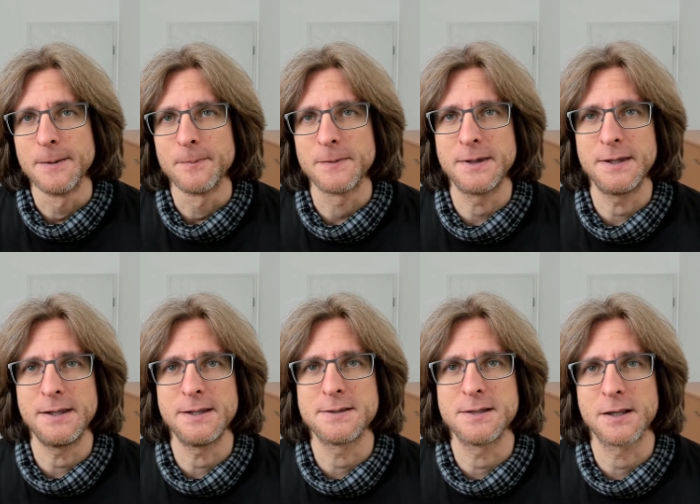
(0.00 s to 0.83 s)

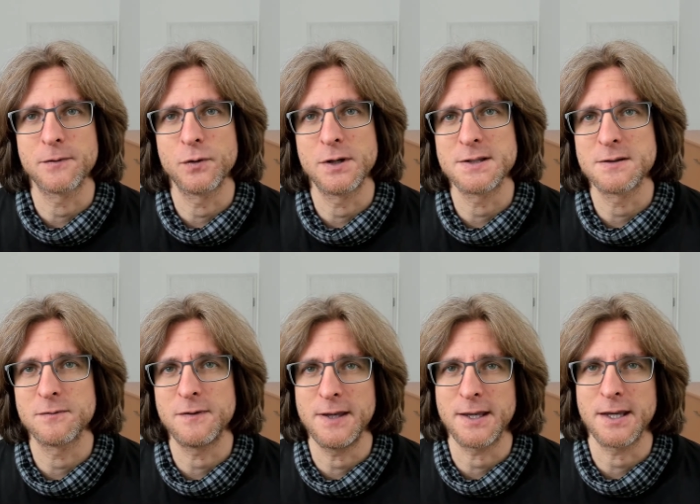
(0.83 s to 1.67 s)
die sich für
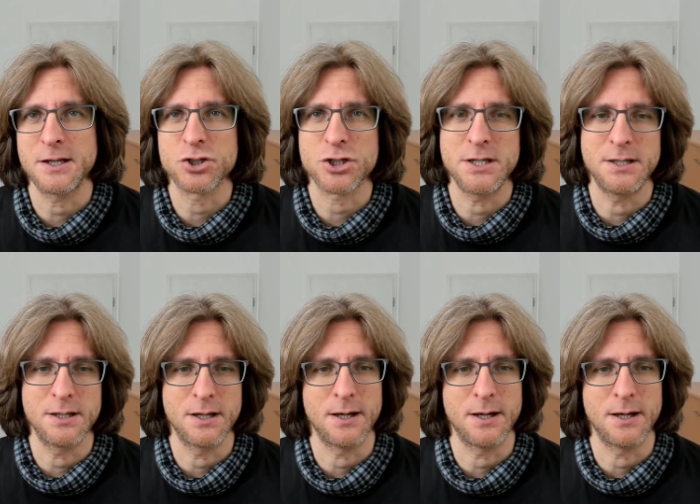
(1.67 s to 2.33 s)
diesen Weg entschieden haben.